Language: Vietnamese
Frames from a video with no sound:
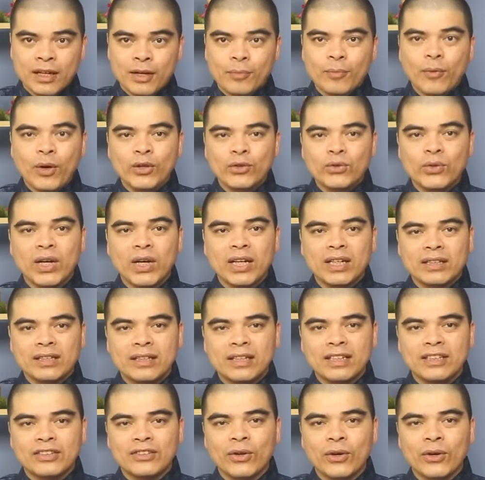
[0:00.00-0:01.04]
mọi chuyện
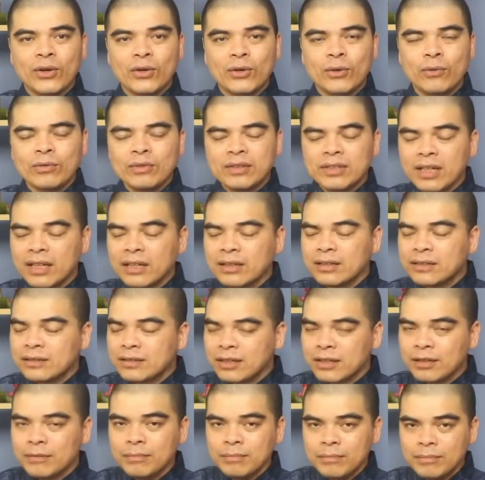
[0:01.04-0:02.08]
thì rồi cũng sẽ
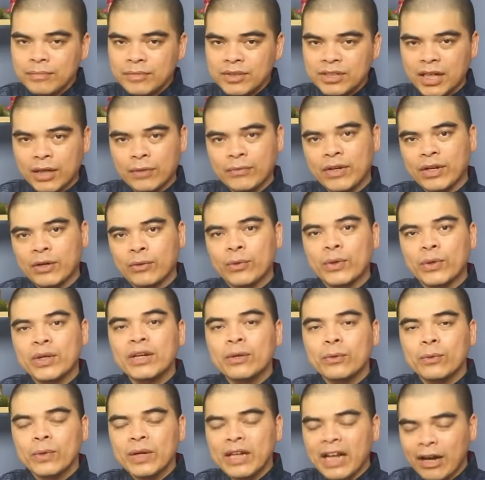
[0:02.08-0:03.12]
sớm trở về quý
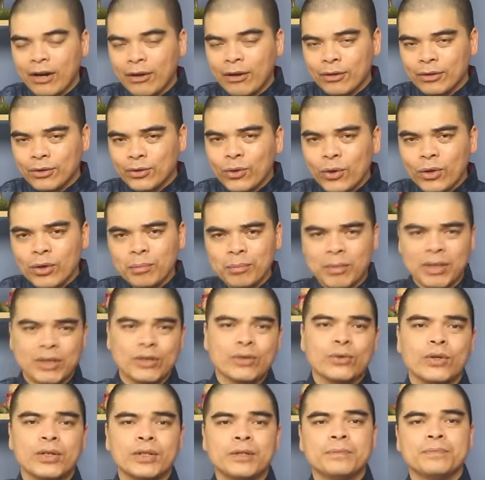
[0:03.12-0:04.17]
quý đạo tốt mà
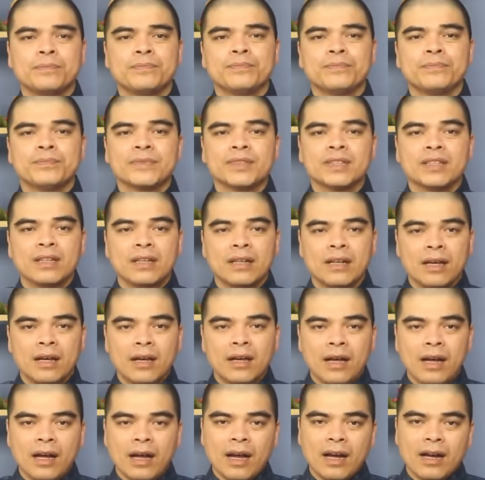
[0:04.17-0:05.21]
thôi
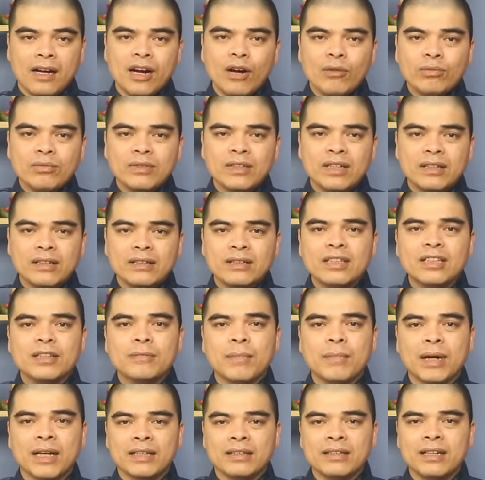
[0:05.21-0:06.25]
à, không những tự
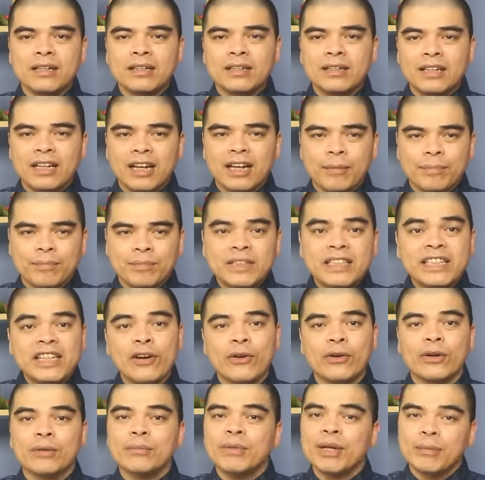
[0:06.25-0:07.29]
bản thân gặp
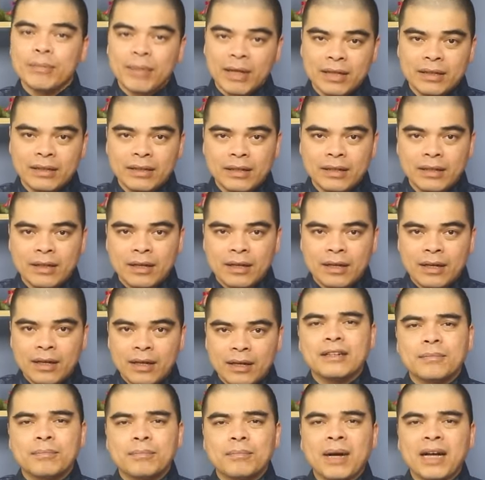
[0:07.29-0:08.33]
nhiều cái may mắn
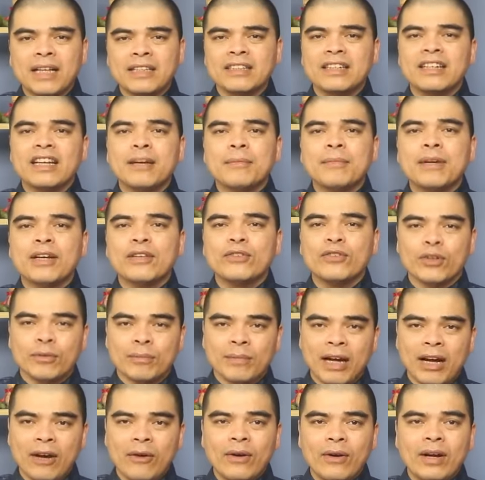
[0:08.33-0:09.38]
mà những em bé tuổi
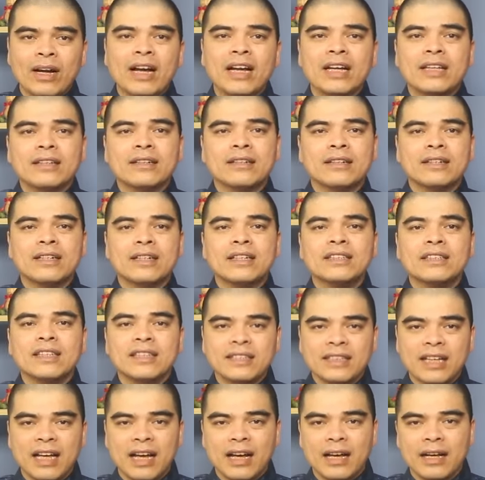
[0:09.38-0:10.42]
mão ngay từ khi sinh
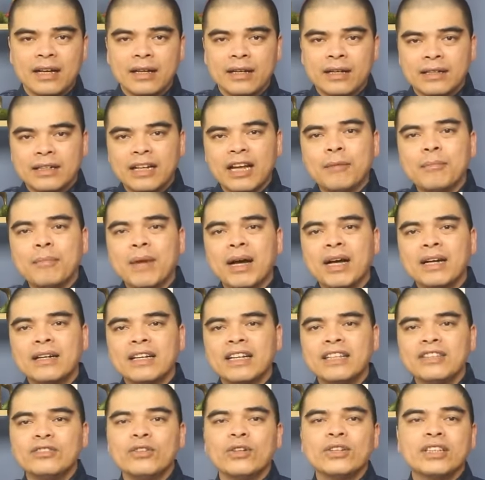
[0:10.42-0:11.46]
ra đã mang
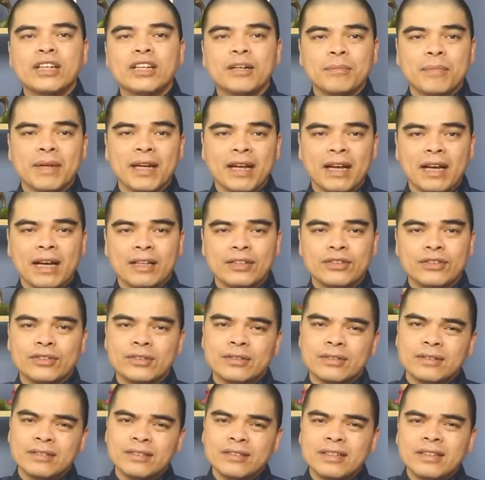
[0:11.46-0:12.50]
đến cho cha mẹ
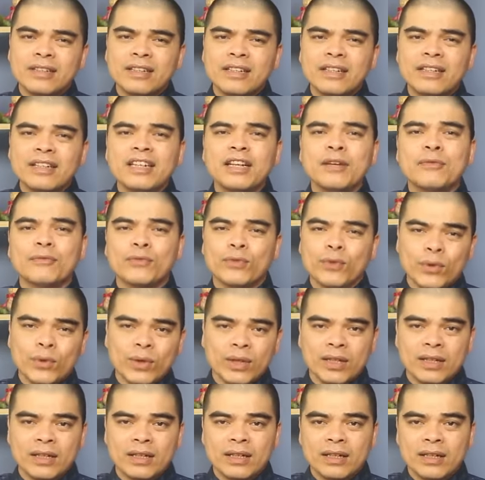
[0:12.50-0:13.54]
những cái niềm vui
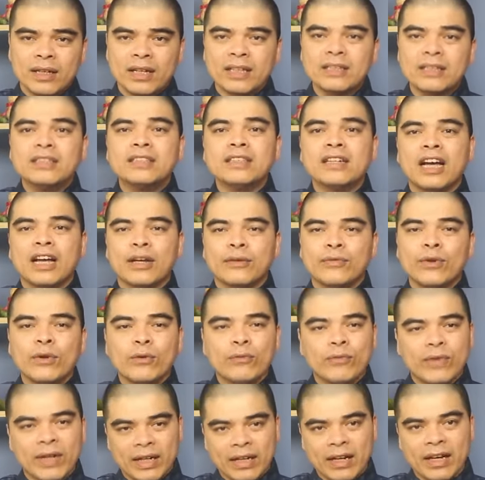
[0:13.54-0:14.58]
cái sự hạnh phúc
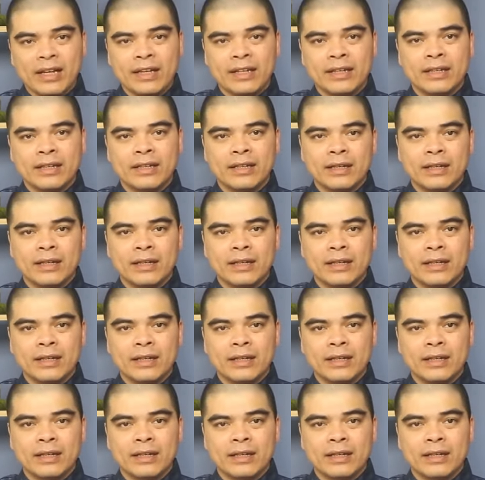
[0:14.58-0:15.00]
vẹn đầy